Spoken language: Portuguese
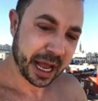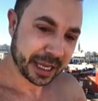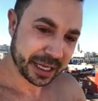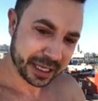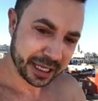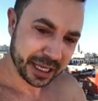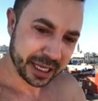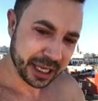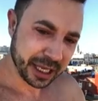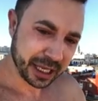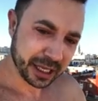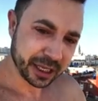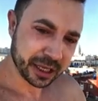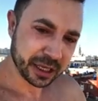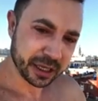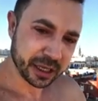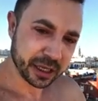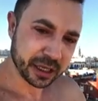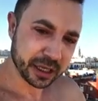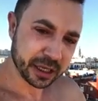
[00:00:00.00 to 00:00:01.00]
Aqui
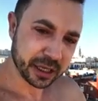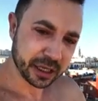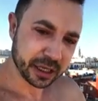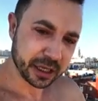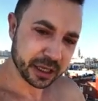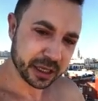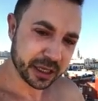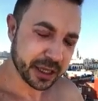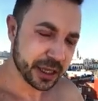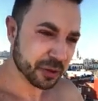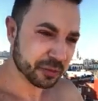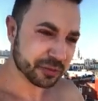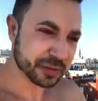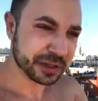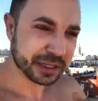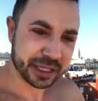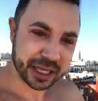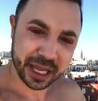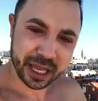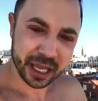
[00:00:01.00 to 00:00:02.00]
não
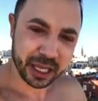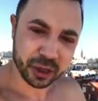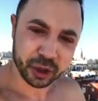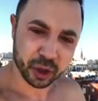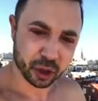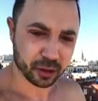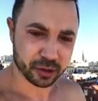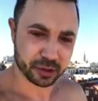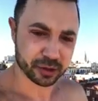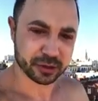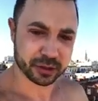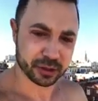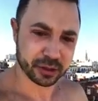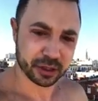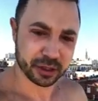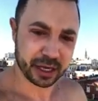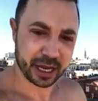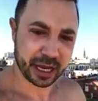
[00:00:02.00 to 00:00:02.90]
tem dólar.